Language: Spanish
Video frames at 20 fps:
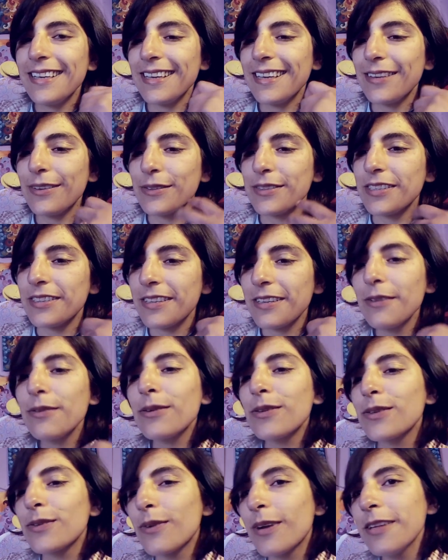el
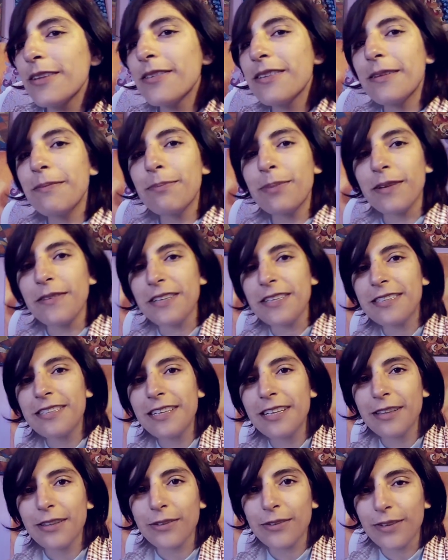88 año del
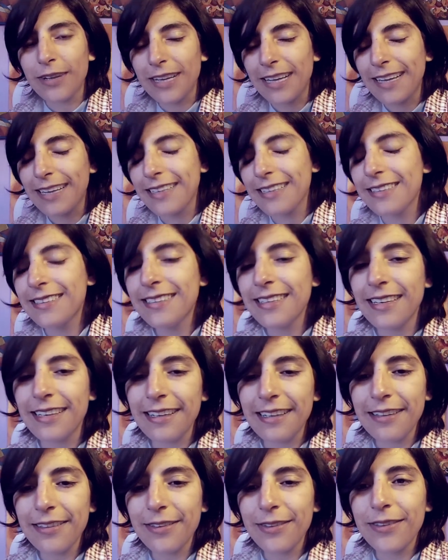plebiscito acá en
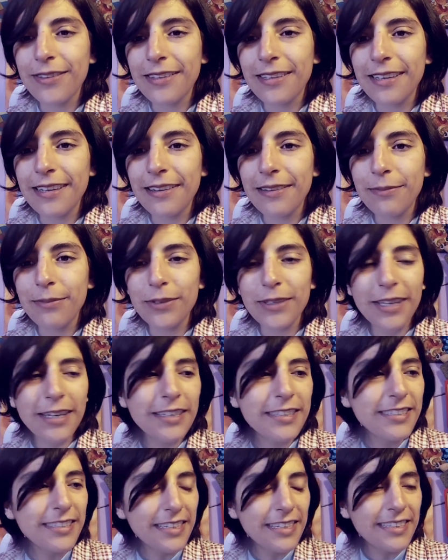Chile, donde
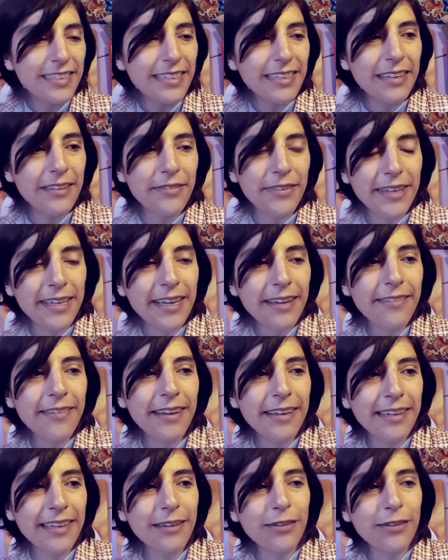votar sí significaba que